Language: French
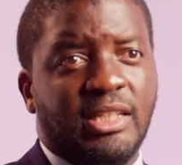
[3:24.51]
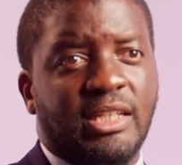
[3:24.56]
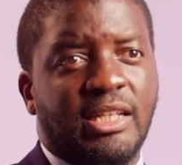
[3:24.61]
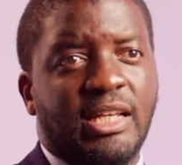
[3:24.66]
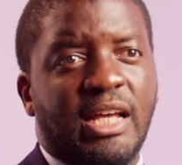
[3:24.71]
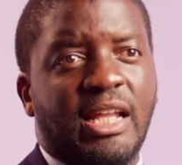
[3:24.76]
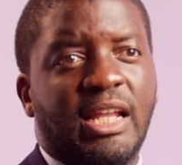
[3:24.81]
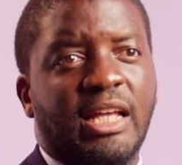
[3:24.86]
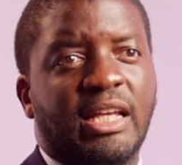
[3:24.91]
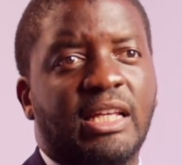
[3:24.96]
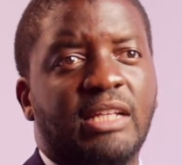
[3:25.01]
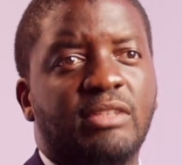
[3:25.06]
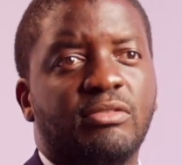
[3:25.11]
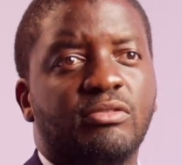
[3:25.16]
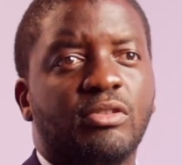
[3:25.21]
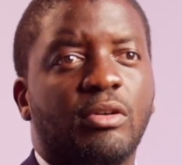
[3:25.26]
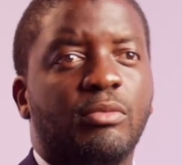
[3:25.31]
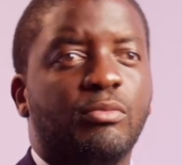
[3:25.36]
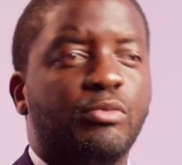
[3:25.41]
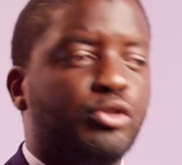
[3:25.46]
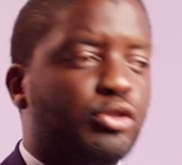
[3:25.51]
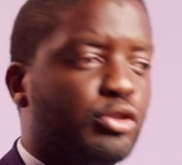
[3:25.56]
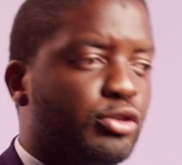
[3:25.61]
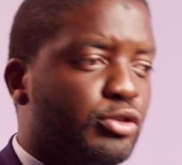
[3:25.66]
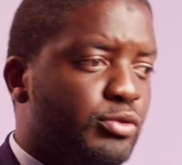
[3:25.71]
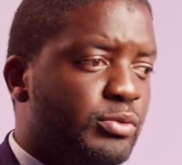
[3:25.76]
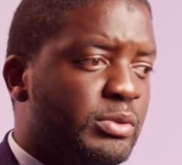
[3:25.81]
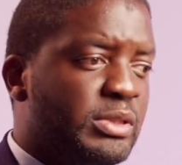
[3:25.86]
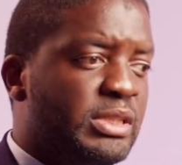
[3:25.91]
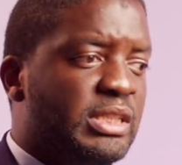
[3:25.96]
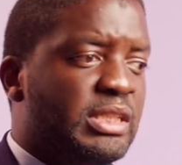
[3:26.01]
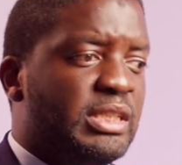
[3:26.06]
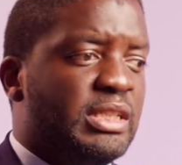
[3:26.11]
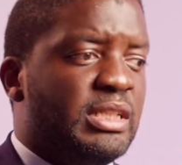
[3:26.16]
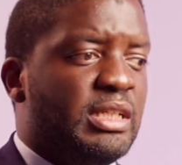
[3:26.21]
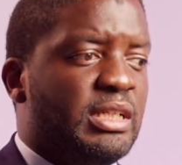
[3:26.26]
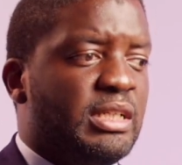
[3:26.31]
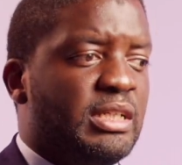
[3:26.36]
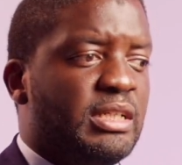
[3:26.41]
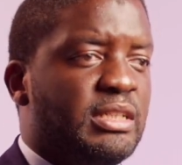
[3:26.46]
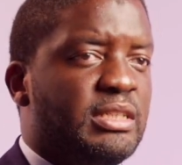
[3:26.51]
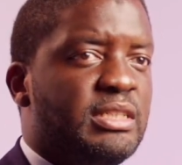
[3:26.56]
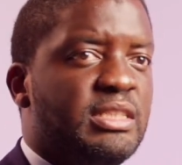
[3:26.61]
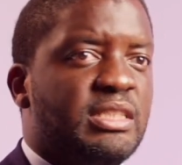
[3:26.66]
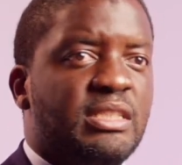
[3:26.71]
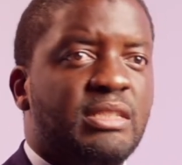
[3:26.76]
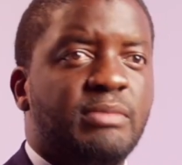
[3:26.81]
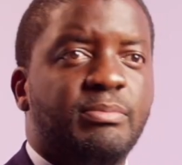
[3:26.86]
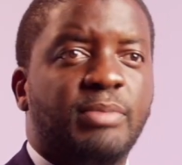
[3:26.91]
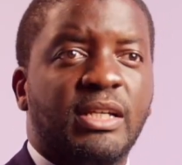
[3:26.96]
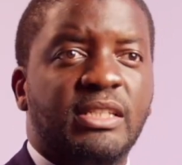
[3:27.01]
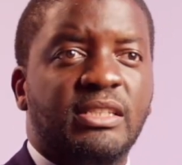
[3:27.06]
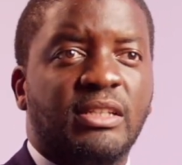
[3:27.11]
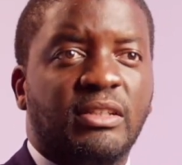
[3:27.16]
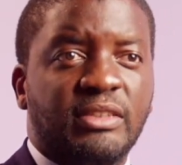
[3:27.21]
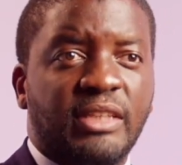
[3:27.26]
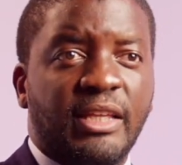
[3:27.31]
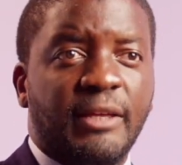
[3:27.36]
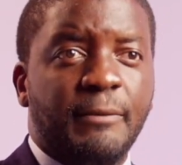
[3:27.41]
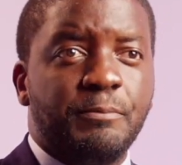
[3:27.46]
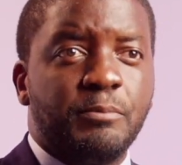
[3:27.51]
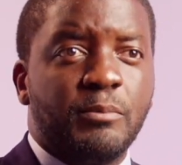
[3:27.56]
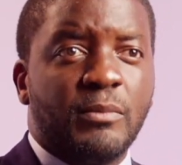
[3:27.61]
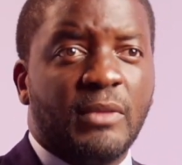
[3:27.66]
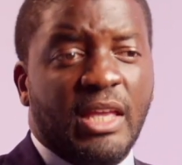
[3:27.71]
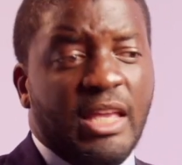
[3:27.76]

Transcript: euh, à laquelle nous sommes aujourd'hui euh, ici présentés.